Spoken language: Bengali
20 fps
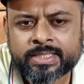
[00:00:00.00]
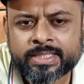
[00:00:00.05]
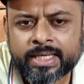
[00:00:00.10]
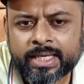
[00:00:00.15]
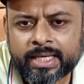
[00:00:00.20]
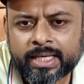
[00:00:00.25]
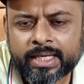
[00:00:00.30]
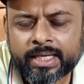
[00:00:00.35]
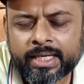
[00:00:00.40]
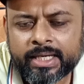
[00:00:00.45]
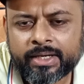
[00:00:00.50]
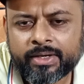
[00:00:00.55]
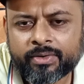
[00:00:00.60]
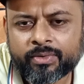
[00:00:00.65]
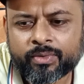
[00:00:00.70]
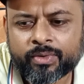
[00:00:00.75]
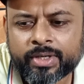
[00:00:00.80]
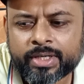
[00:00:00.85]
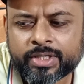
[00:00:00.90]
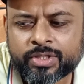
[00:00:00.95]
যে
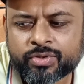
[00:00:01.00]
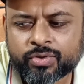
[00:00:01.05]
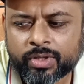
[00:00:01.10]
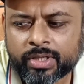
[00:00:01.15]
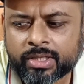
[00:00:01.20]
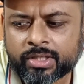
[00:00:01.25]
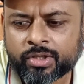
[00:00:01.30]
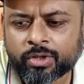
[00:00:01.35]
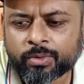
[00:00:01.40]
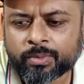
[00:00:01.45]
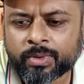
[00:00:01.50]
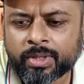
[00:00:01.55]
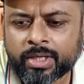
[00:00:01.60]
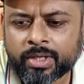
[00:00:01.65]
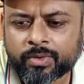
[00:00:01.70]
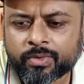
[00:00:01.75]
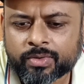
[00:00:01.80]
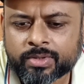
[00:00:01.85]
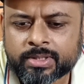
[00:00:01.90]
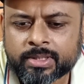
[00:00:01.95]
ওই চরিত্র
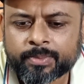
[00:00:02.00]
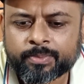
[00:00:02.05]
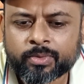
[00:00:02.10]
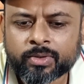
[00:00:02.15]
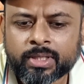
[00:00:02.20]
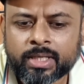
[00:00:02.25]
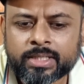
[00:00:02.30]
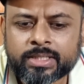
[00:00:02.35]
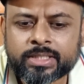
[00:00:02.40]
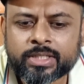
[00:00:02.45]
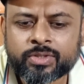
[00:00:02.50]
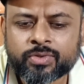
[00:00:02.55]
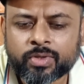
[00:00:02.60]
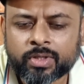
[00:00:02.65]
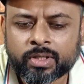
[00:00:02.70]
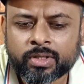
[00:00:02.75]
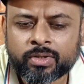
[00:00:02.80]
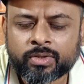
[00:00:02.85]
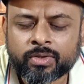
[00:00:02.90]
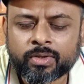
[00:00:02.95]
অভিনয় করছে প্রধান যে
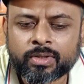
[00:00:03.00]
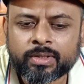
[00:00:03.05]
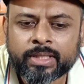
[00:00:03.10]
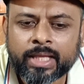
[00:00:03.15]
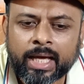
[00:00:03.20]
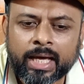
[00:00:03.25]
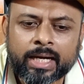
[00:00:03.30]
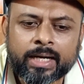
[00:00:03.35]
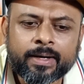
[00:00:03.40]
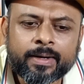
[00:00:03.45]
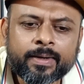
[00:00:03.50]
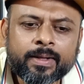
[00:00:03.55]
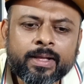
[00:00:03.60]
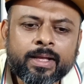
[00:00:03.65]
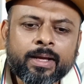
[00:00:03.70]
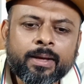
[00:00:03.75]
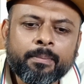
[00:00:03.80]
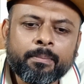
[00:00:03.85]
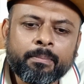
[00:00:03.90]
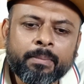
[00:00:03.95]
চরিত্র তার
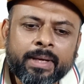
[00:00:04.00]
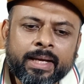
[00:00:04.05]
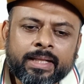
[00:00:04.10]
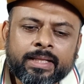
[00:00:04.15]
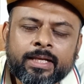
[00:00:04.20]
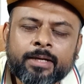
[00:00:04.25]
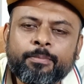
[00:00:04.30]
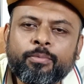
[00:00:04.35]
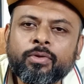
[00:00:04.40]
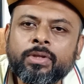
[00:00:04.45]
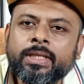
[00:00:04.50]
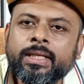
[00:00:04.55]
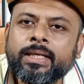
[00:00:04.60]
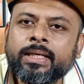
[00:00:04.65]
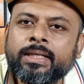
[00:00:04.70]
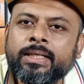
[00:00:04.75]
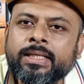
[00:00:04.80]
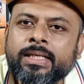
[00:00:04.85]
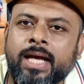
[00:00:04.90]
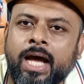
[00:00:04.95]
মেয়েদের প্রতি
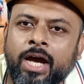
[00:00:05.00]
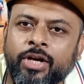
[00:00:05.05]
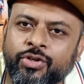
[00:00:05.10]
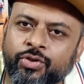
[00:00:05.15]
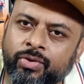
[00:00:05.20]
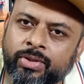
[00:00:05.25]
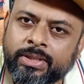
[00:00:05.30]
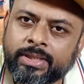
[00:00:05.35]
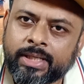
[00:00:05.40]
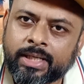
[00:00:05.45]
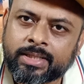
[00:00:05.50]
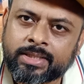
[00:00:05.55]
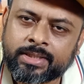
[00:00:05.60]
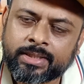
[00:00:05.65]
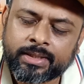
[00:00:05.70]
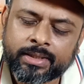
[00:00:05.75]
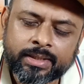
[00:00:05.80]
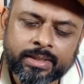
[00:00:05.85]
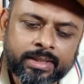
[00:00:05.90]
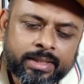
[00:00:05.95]
একটি আসক্তি
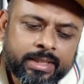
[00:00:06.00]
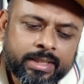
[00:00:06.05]
আছে